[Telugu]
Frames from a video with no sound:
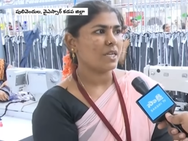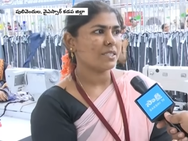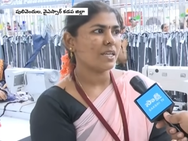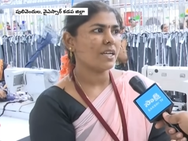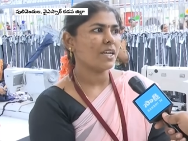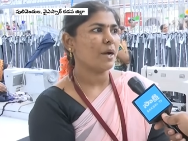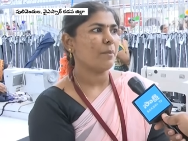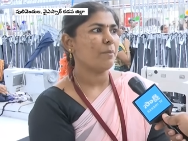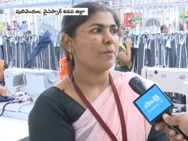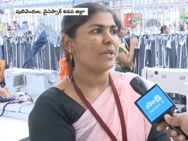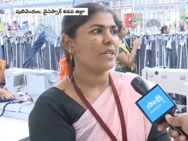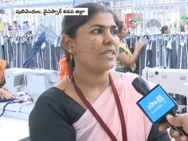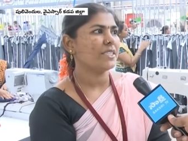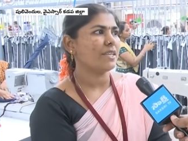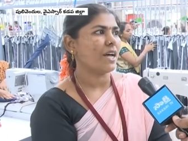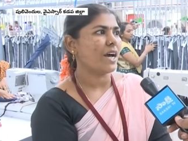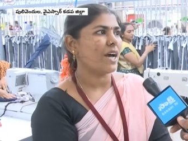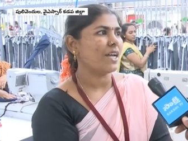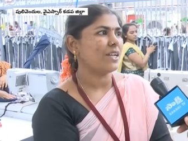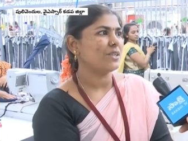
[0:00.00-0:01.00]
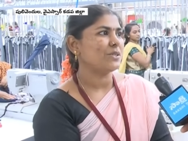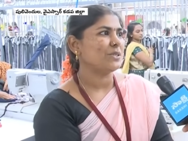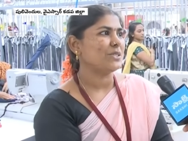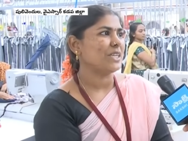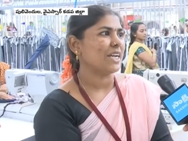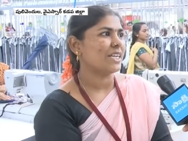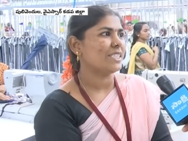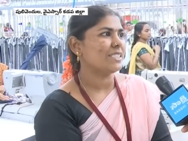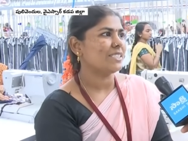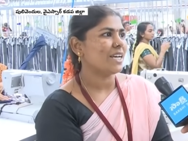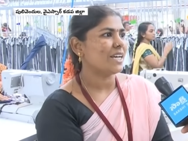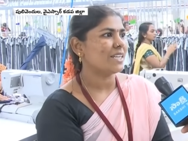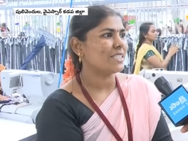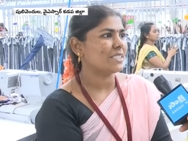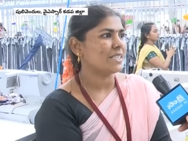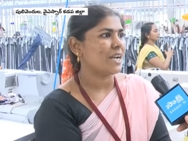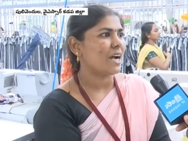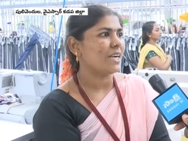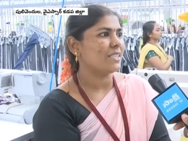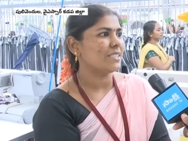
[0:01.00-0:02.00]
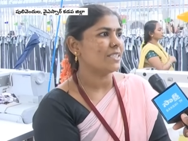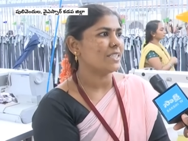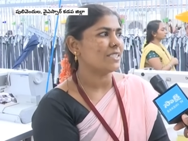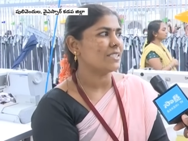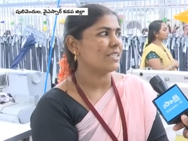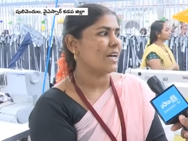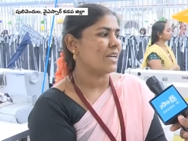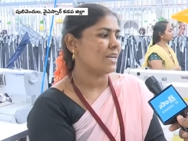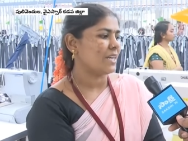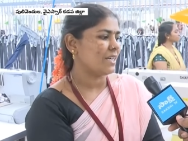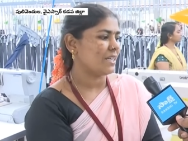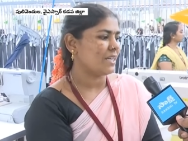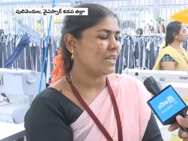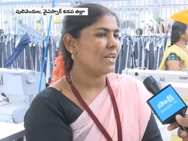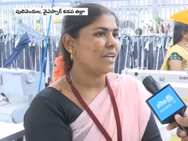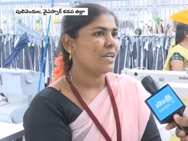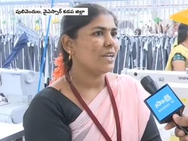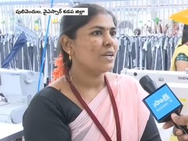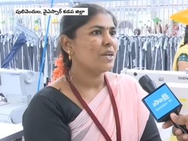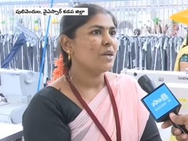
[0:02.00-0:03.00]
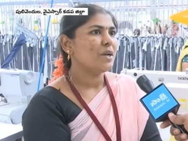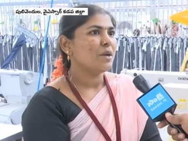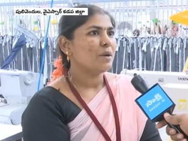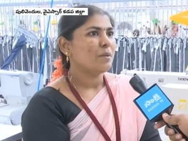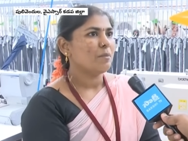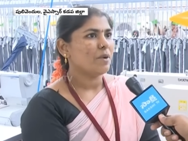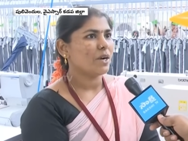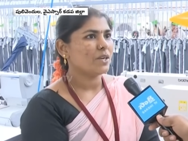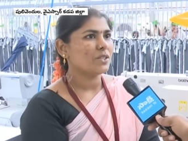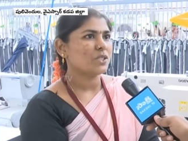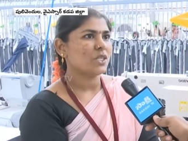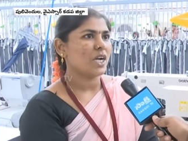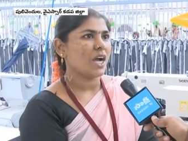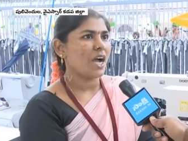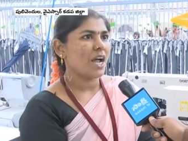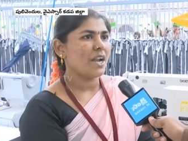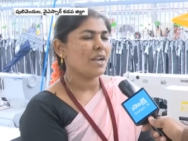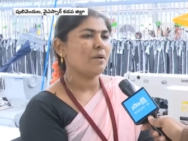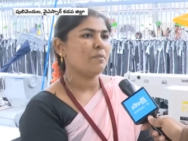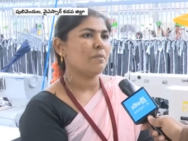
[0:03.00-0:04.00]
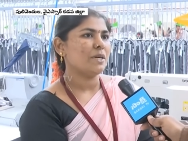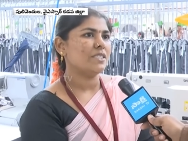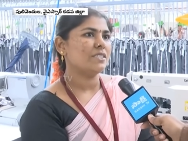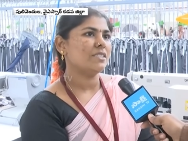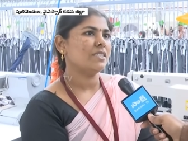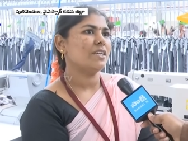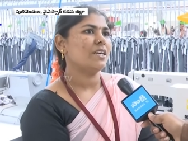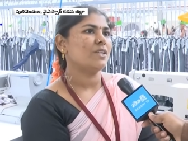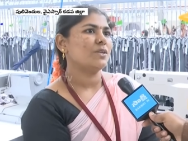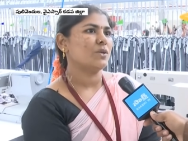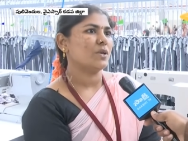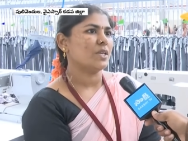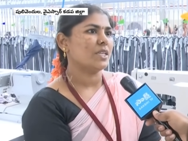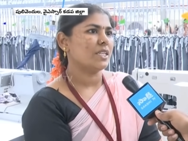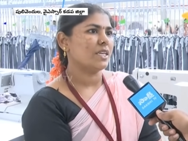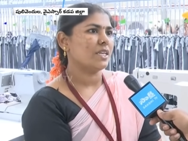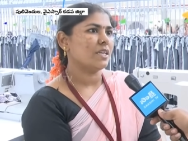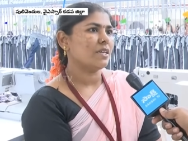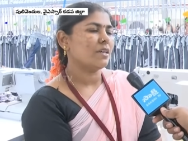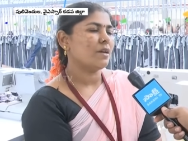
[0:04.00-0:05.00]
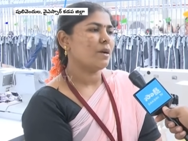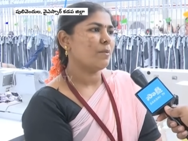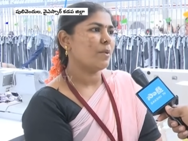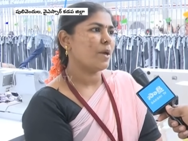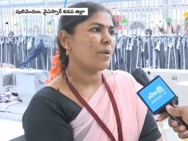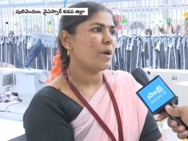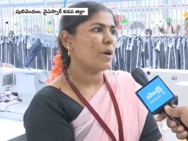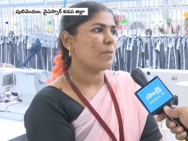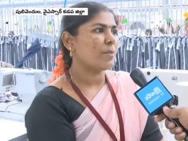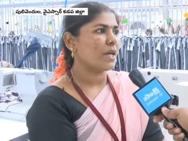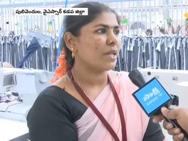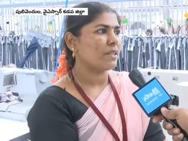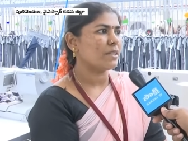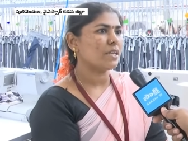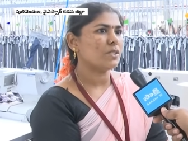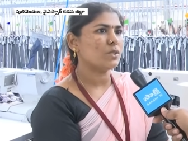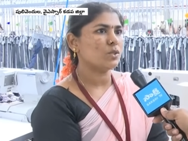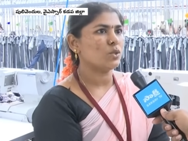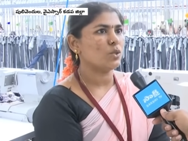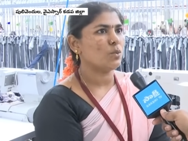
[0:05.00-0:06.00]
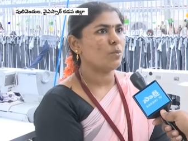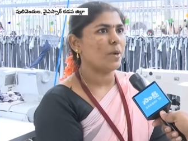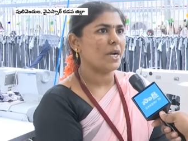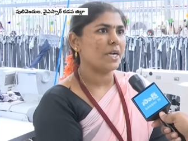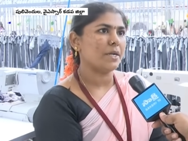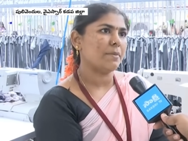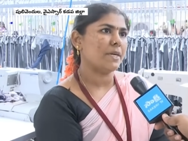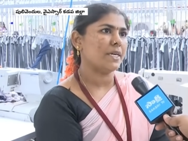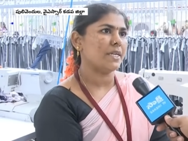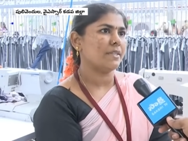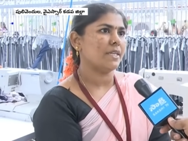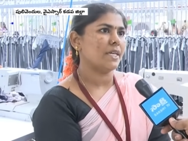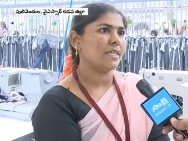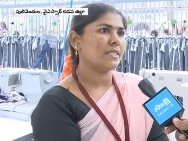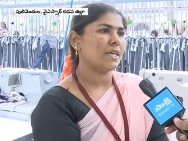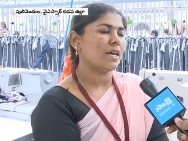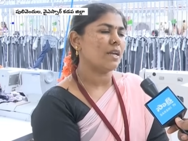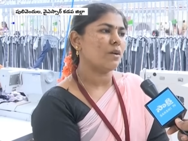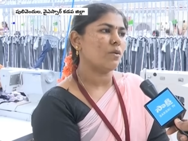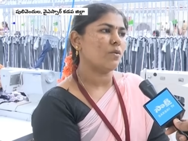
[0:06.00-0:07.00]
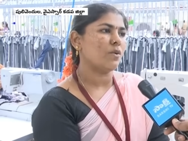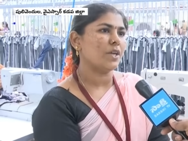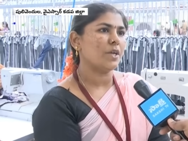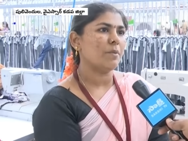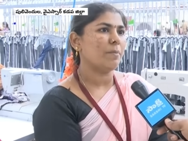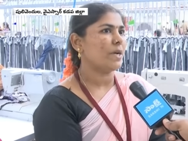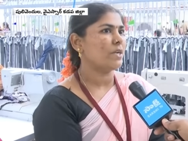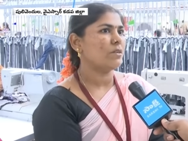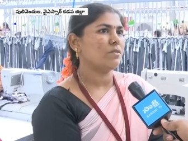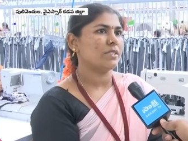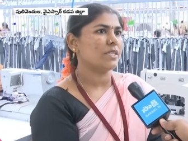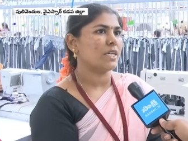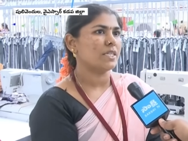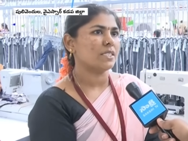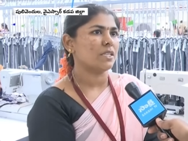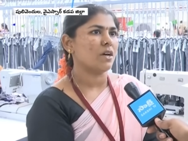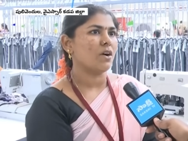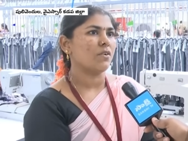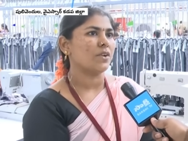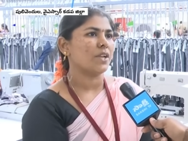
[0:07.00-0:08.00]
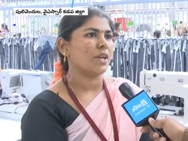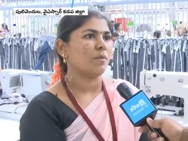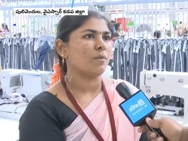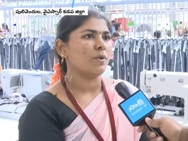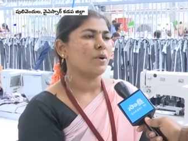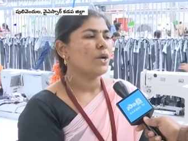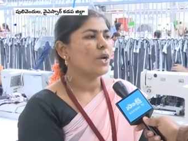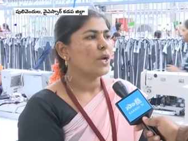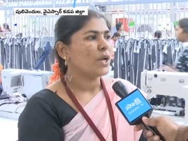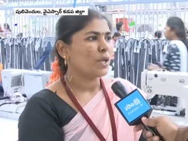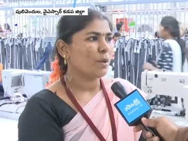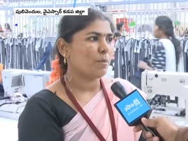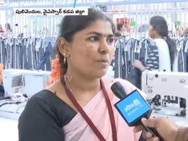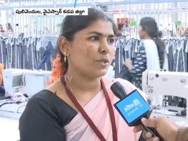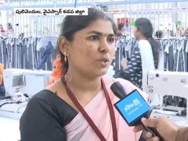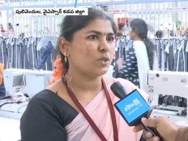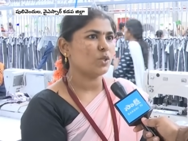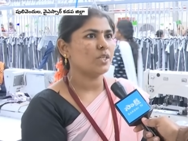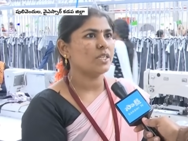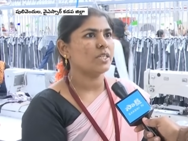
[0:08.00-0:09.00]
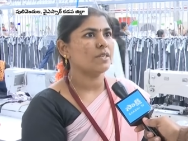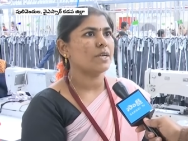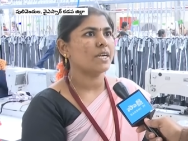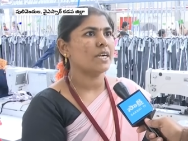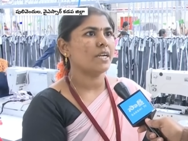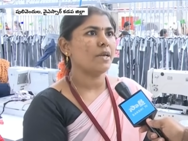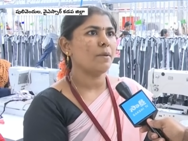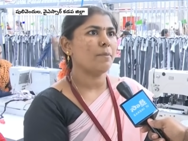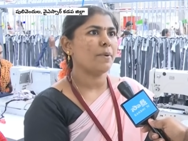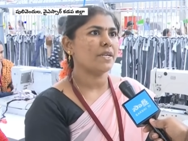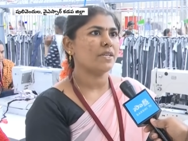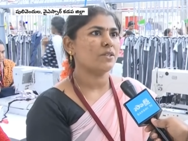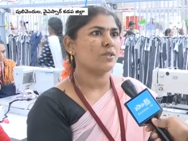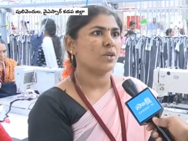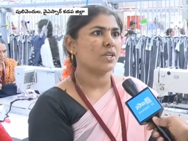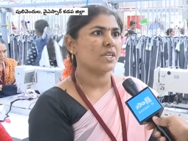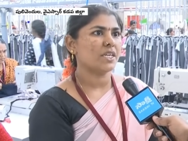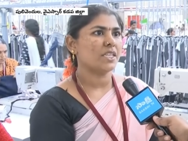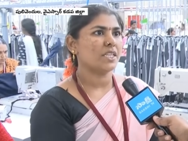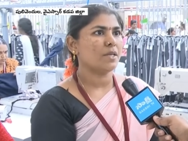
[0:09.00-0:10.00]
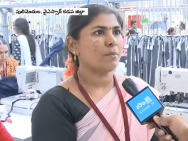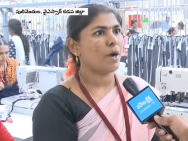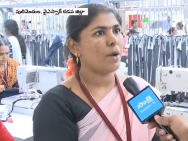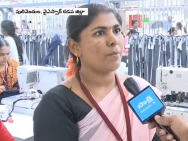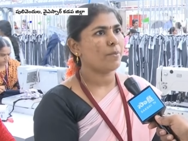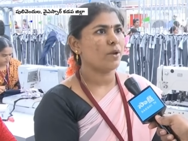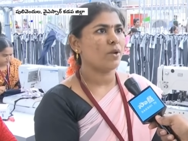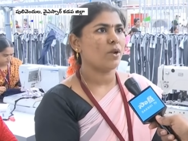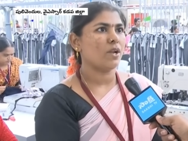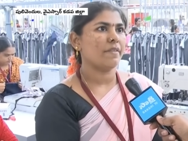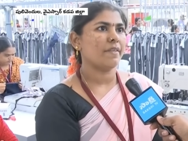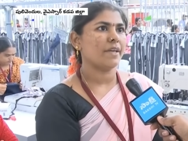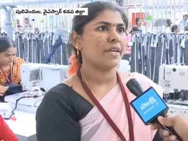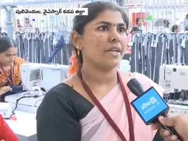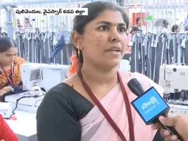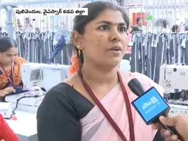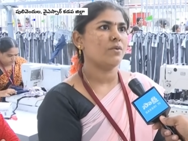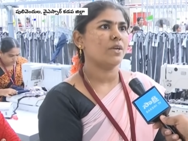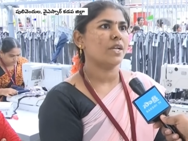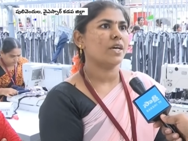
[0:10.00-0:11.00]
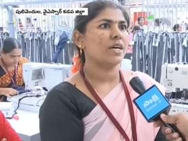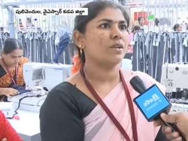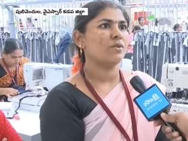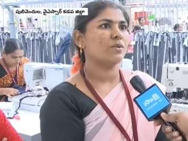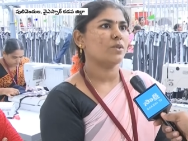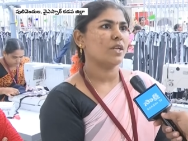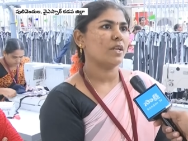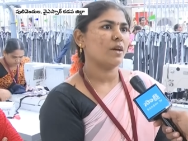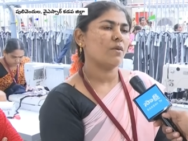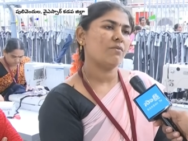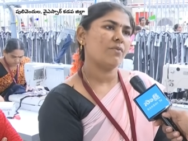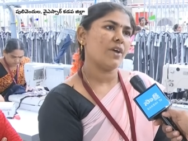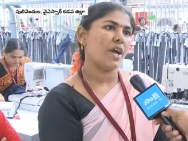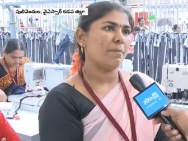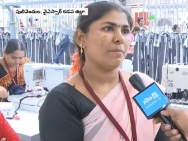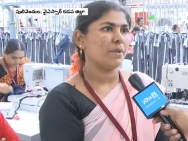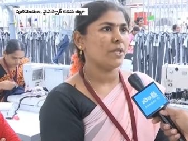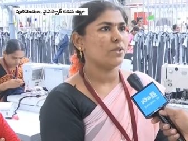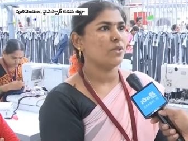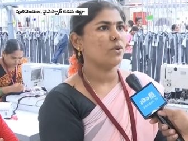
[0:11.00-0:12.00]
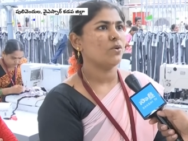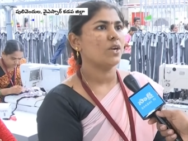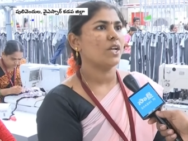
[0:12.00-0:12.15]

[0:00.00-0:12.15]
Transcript: అసలు కంపెనీ సార్ జగన్ సార్ స్టార్ట్ చేసినారంటే మాకు చాలా మంచిది అనుకో ఇది మేము అప్పుడంతా చూడు బయట బయట దేశాలకు పోయి పనులు చేస్తూ ఉన్నాం ఇప్పుడు చూడు ఇక్కడే పని దొరికింది మా పిల్లల దగ్గరే ఉండగలుగుతున్నాం ఫ్యామిలీతో